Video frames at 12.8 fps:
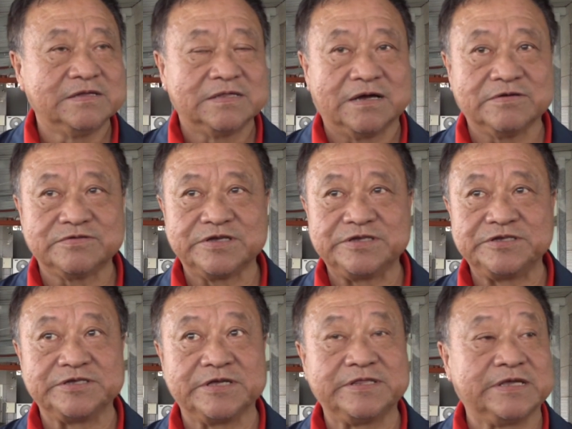然后最近
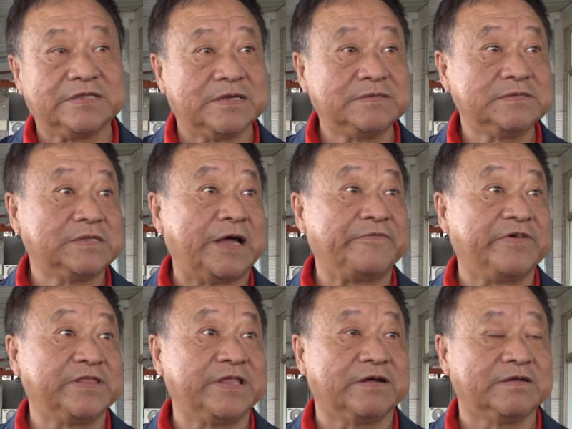身体能瘫
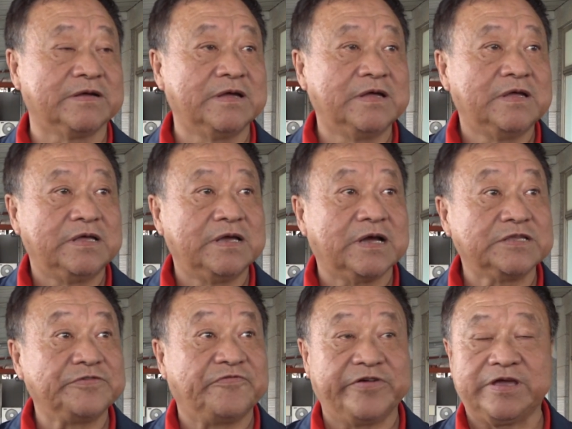痪掉了，应该
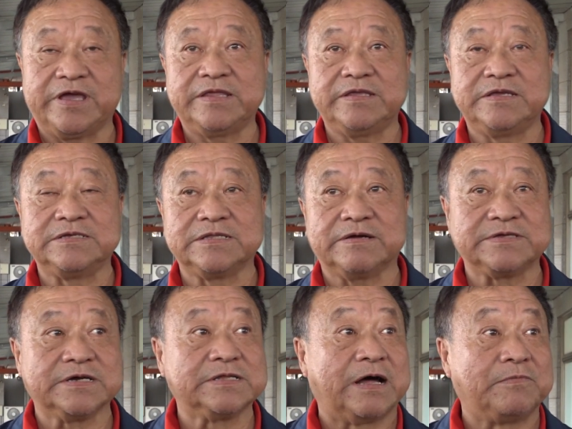是肺炎引起到这
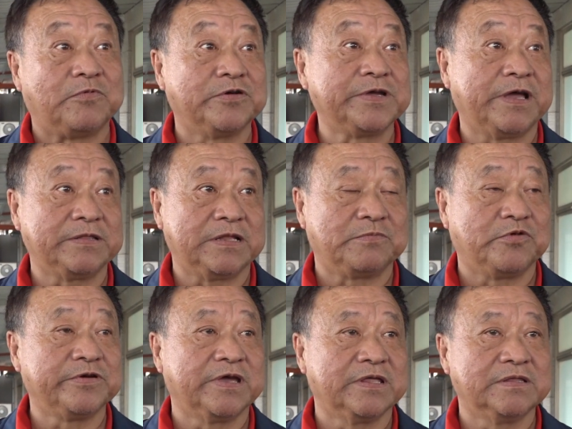个脑膜炎脑
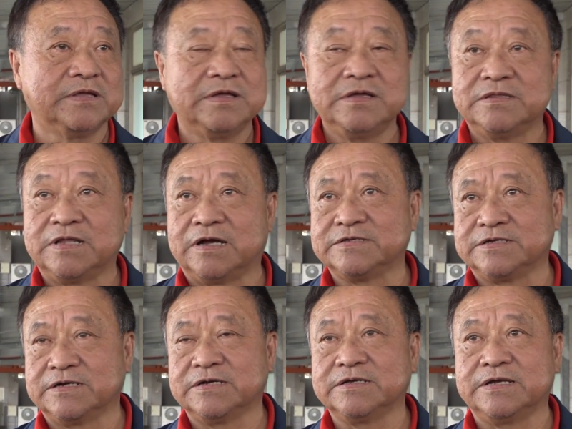膜炎，然后
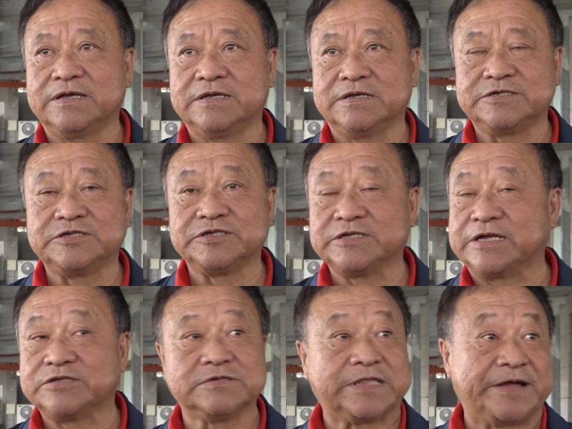整个呃四肢也
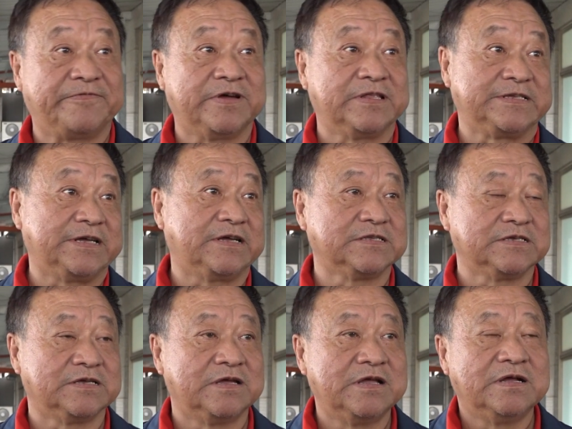都瘫痪这样子，
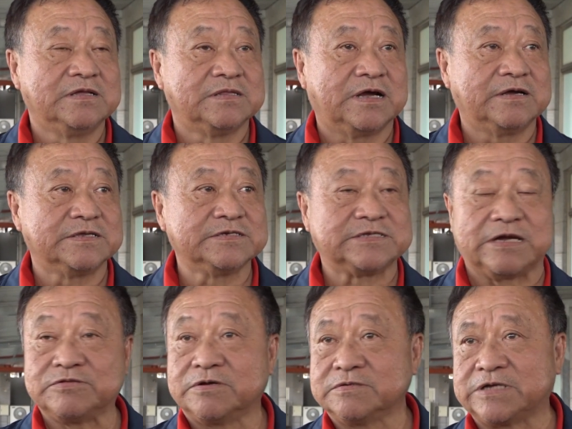然后也是
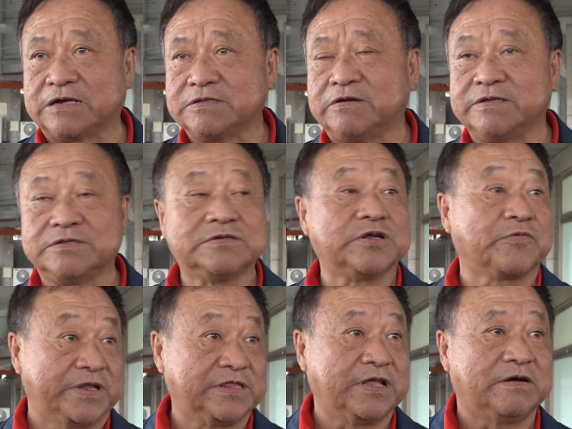找到找到很多的
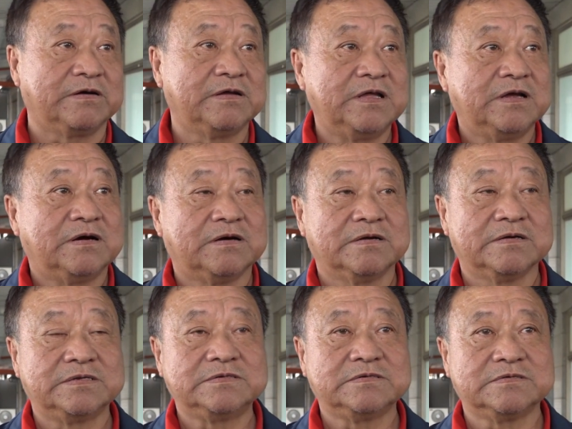管道。哦，
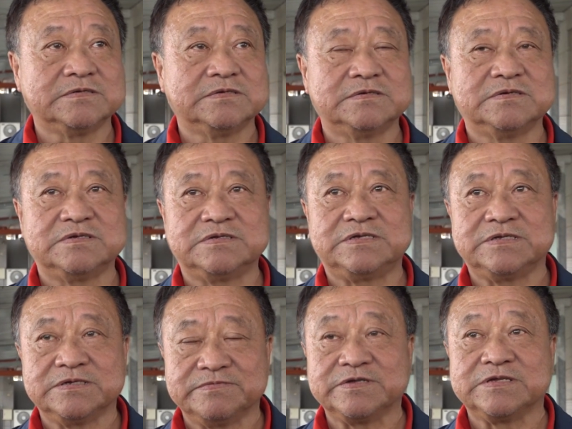就是
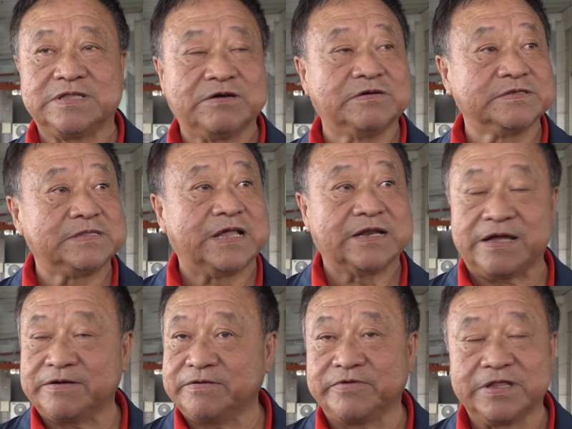是不是能够让
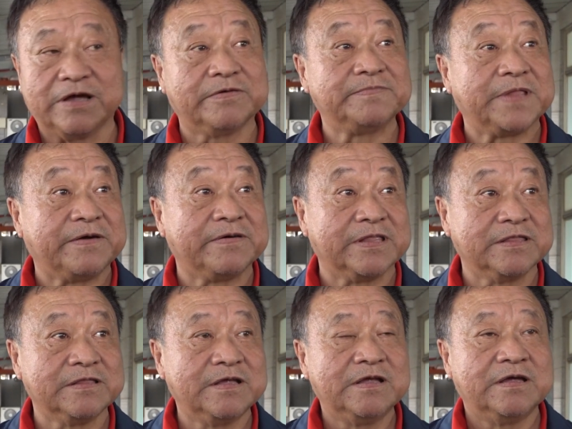他回到我们台湾人？
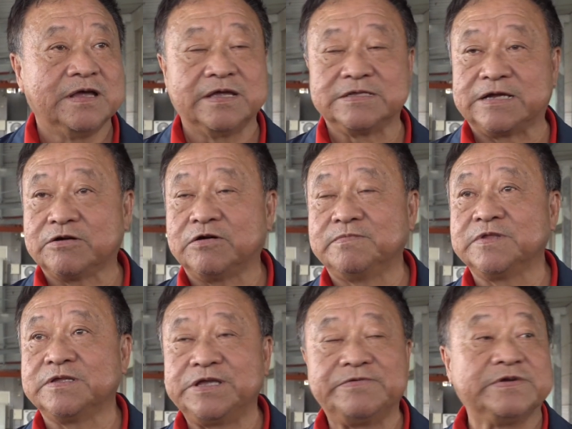也找个我们
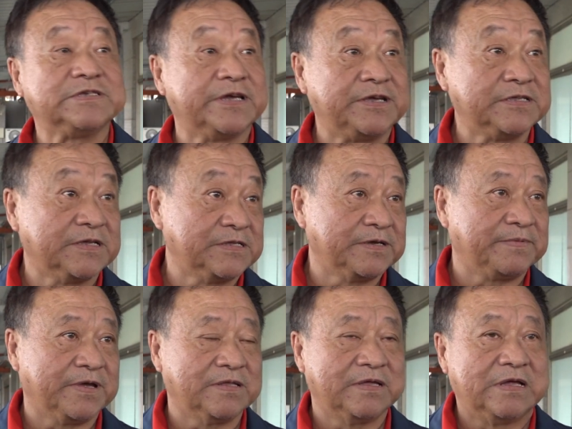的立委陈医珍这边，